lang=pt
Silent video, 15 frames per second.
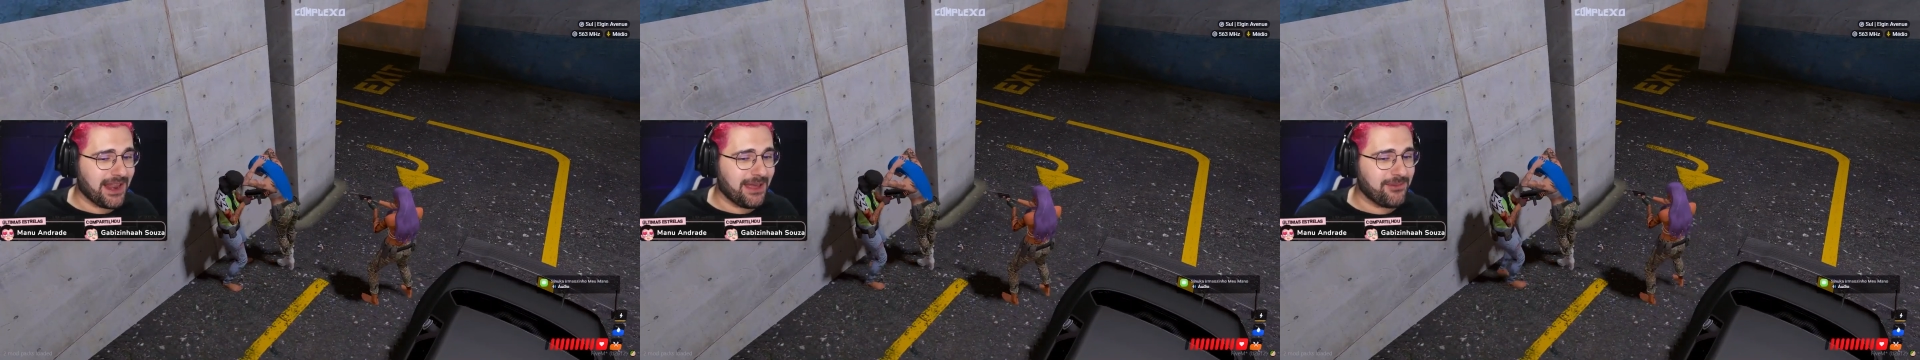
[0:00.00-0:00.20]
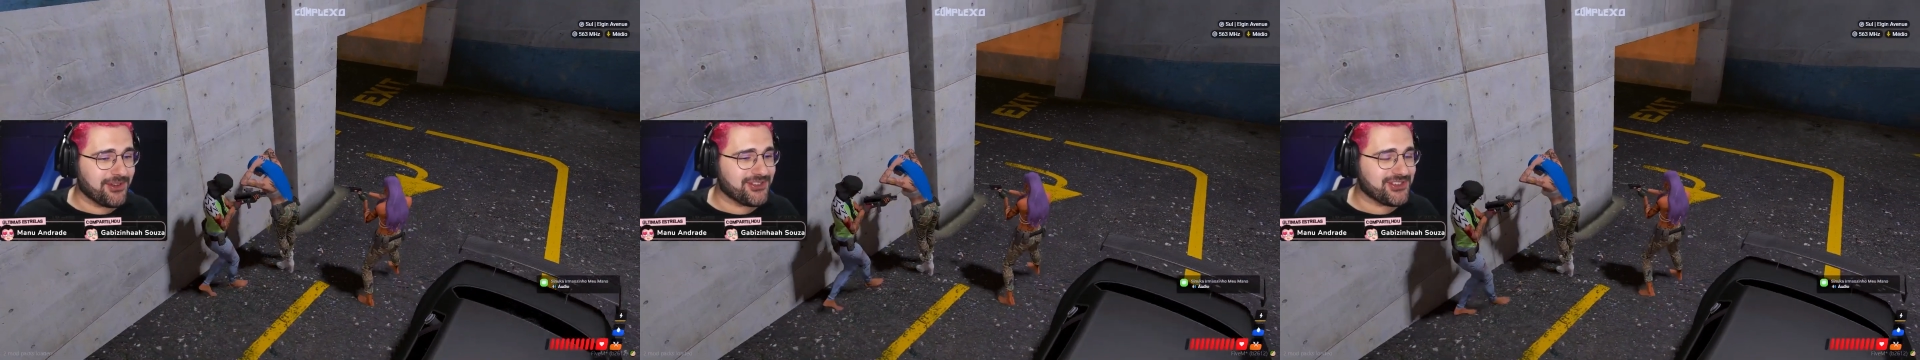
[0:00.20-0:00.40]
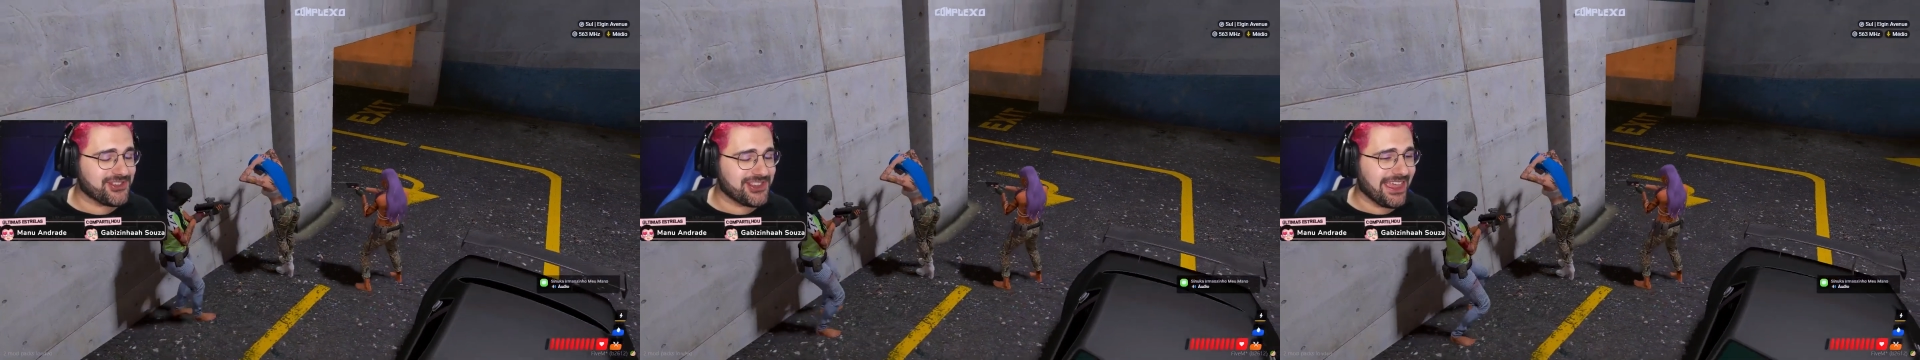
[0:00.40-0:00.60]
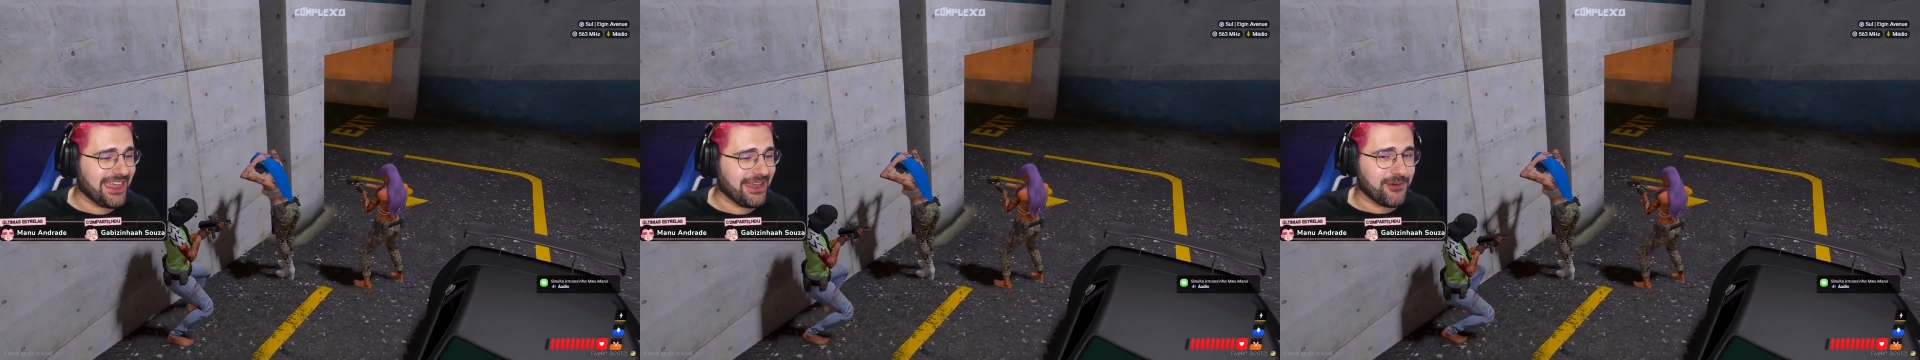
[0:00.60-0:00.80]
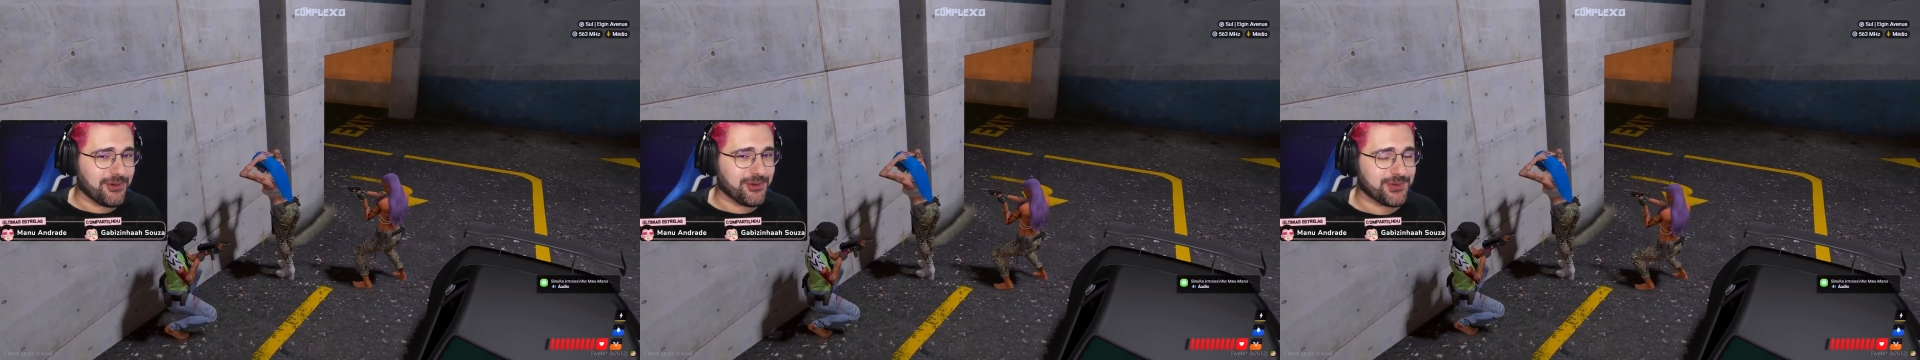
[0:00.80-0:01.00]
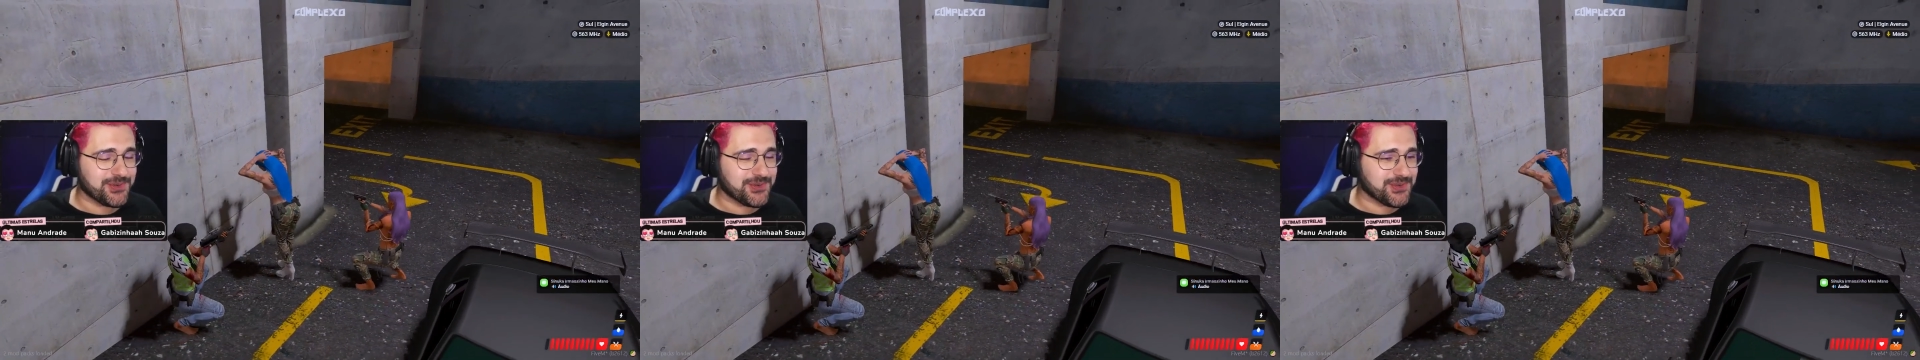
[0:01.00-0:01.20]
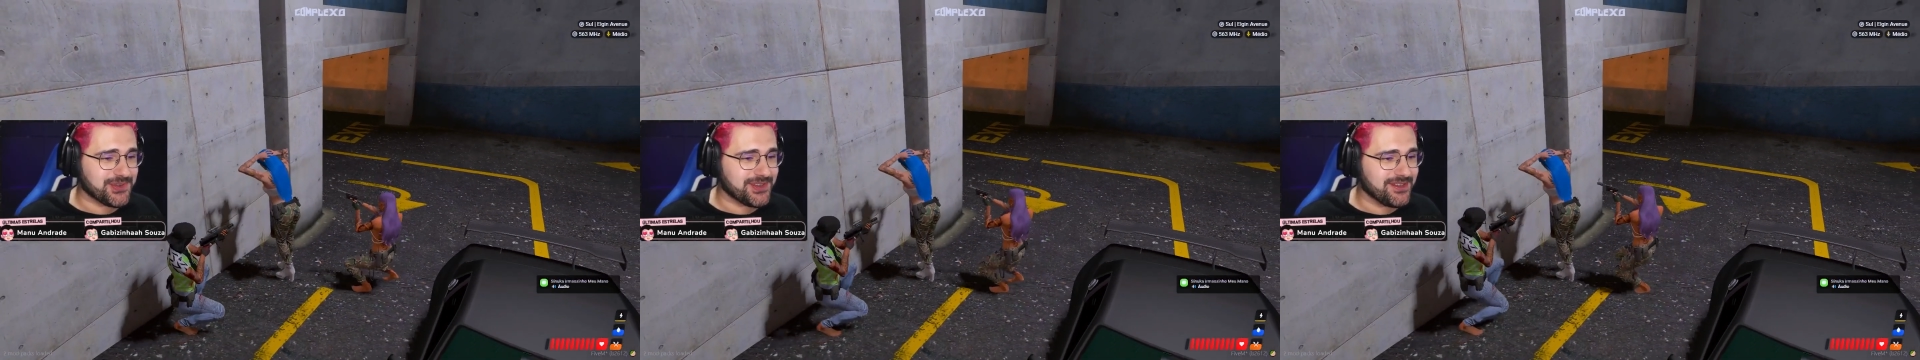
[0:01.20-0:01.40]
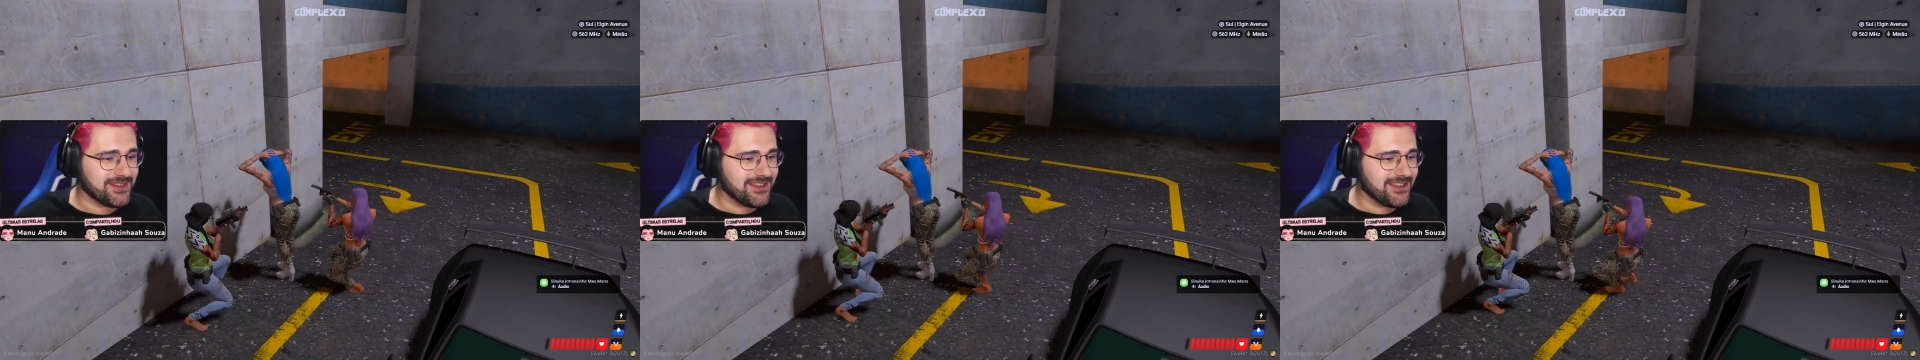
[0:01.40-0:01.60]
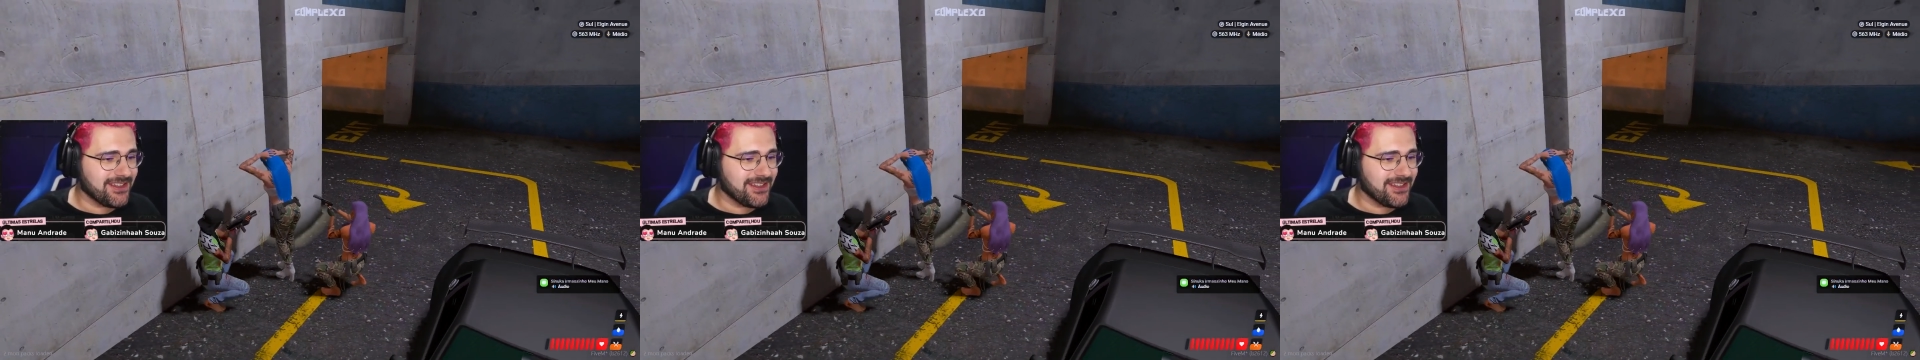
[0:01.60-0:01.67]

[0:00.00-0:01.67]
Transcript: amor de Deus. Senta o bico.